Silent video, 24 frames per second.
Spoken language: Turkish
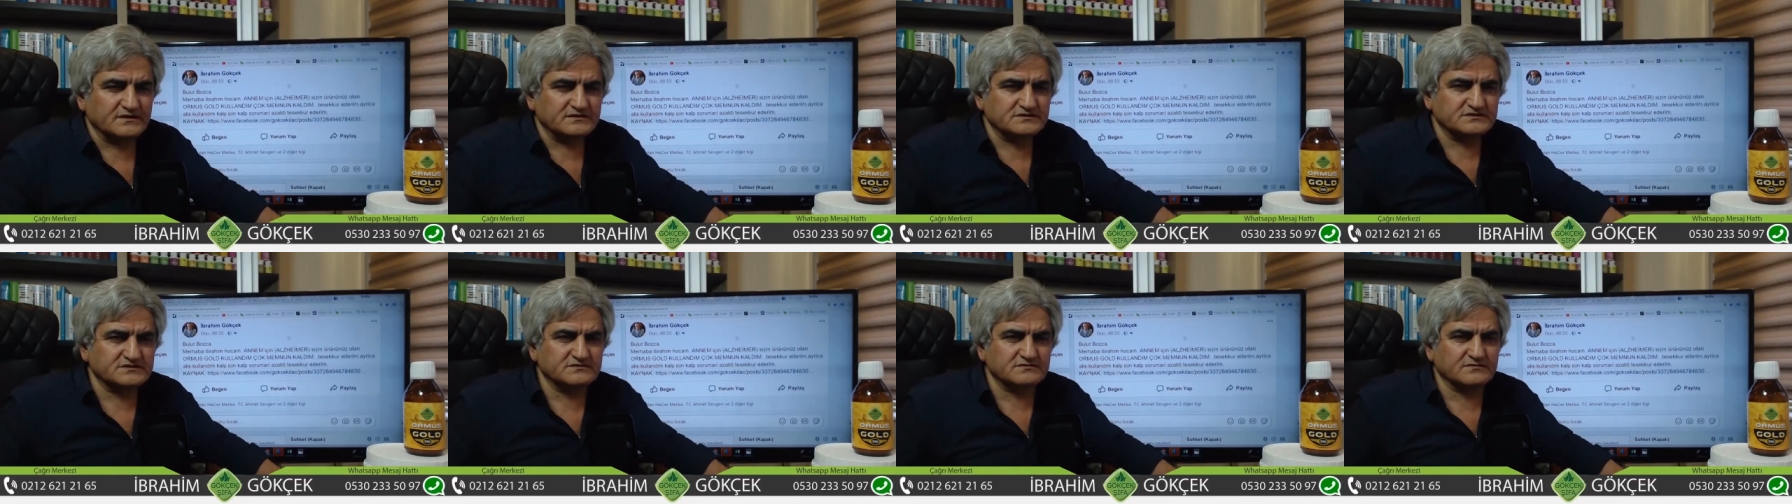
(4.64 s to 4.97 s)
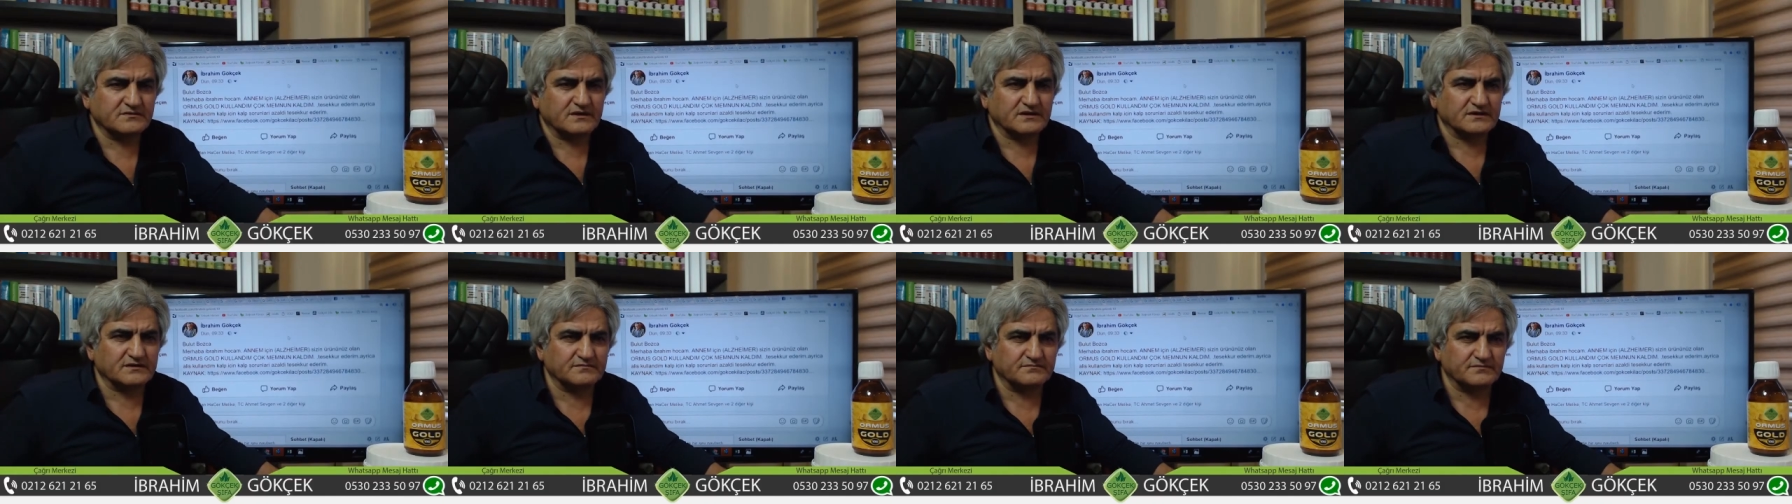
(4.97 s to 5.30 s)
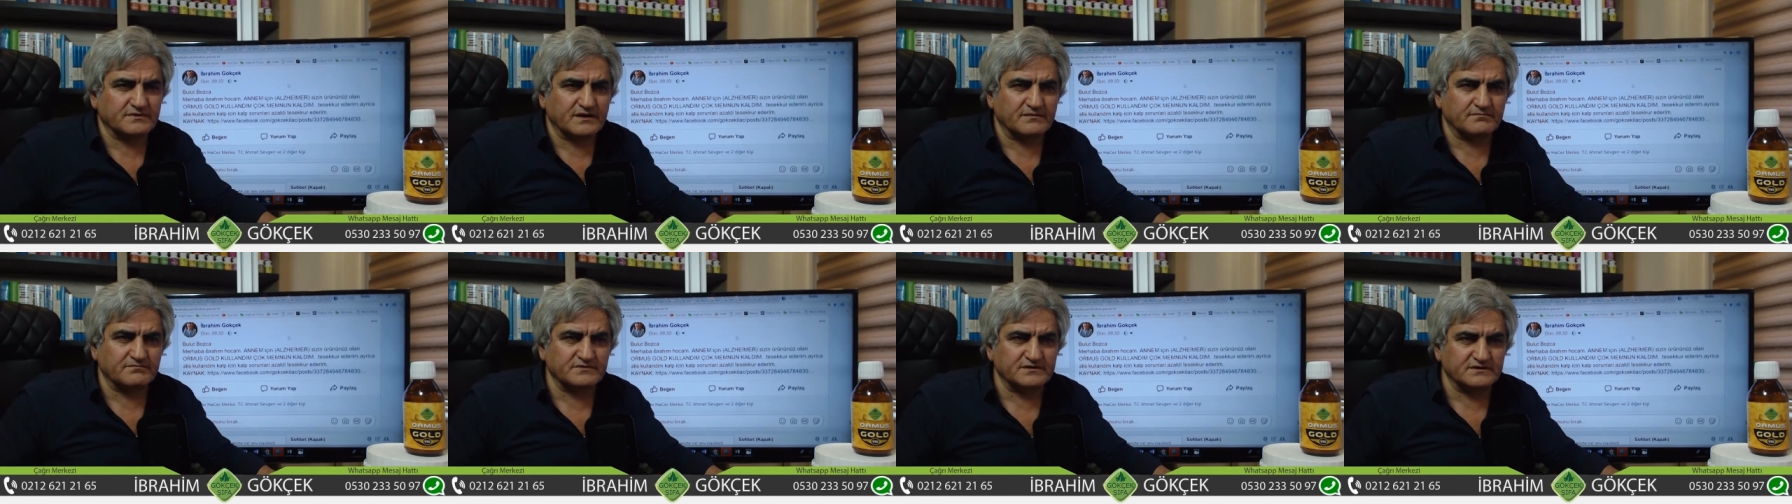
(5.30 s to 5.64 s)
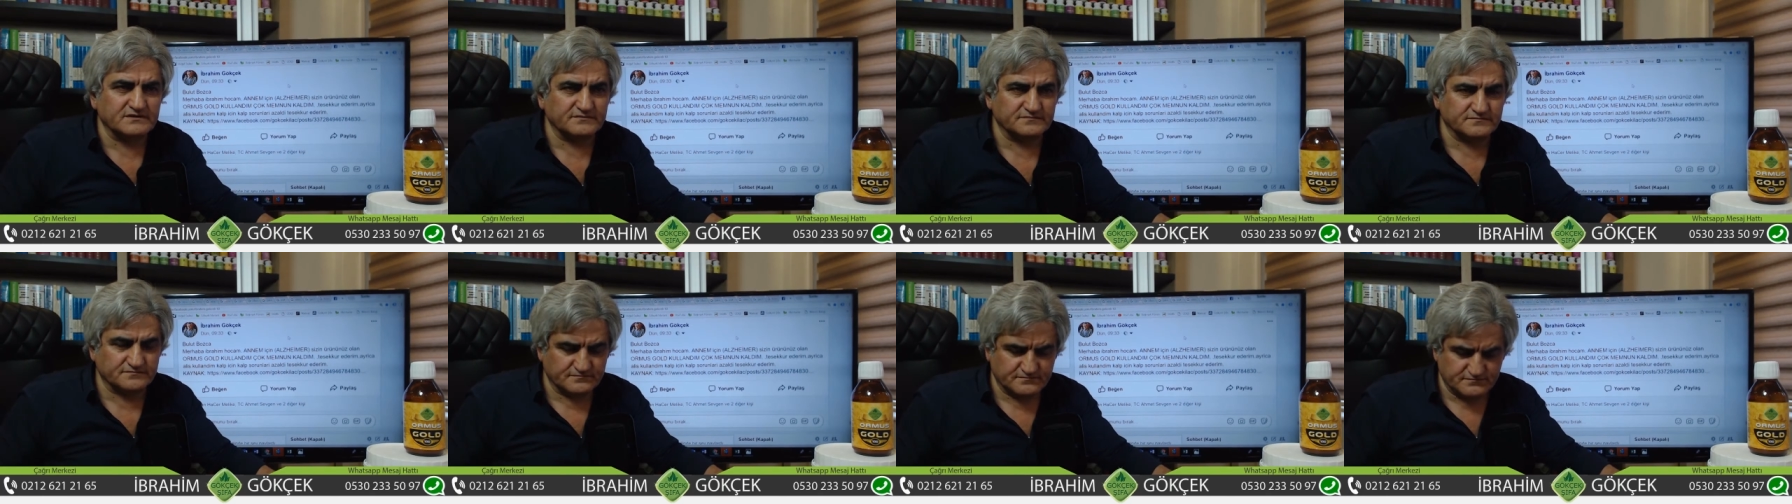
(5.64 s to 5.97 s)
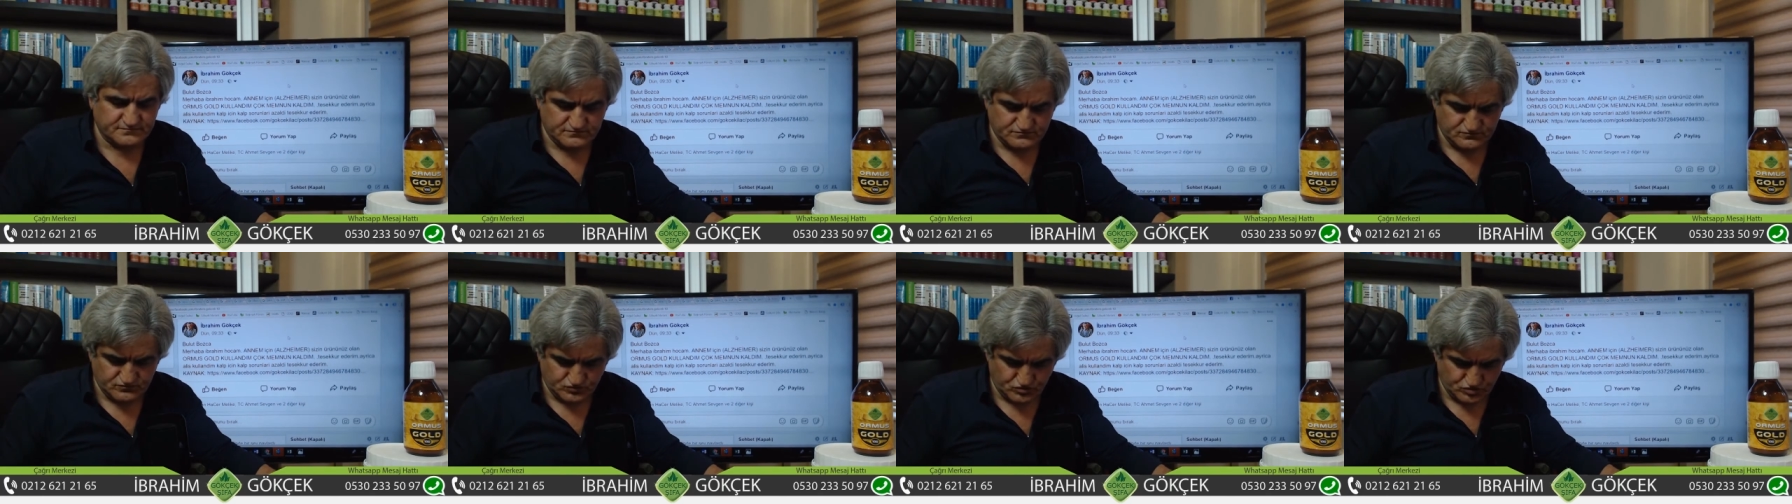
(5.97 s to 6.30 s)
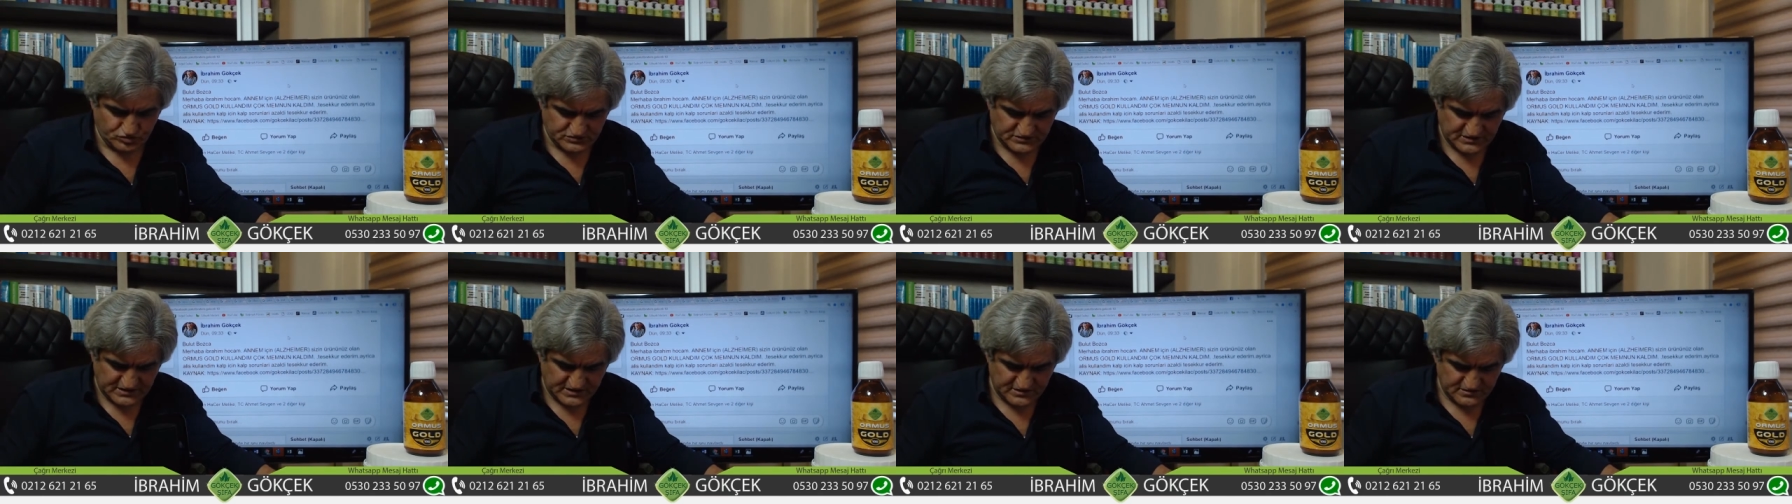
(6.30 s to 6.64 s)
Şimdi bakın ben bir
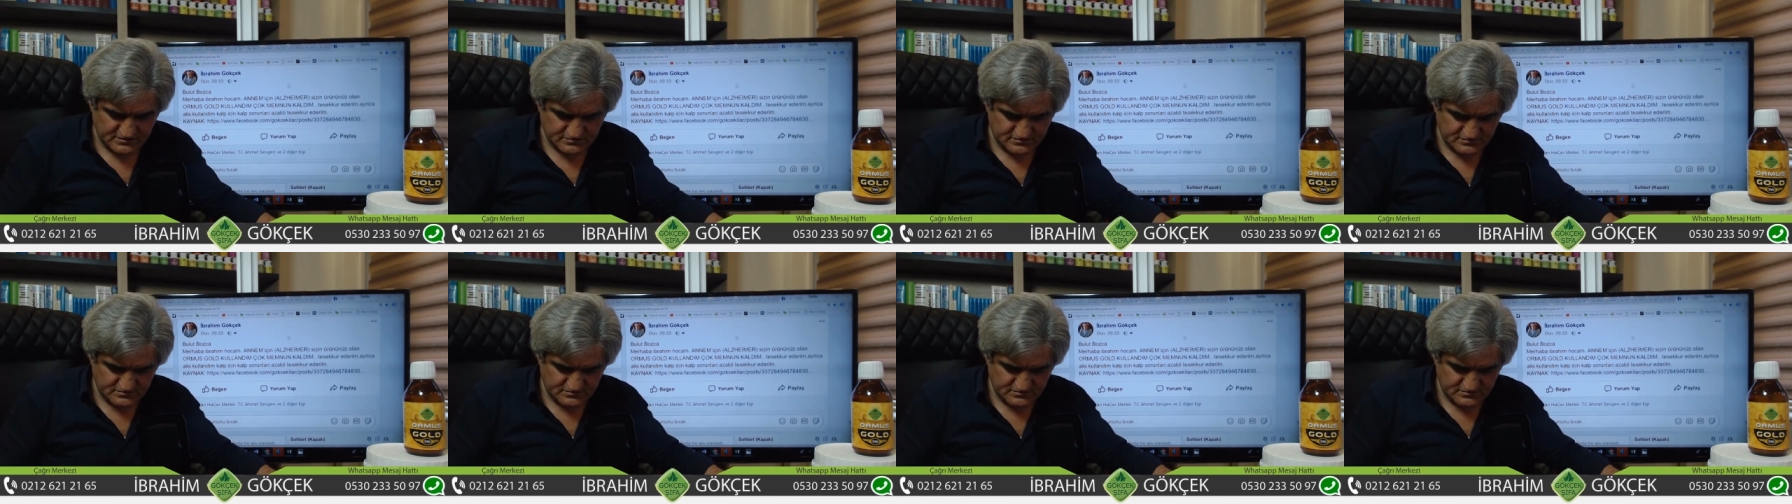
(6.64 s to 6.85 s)
burada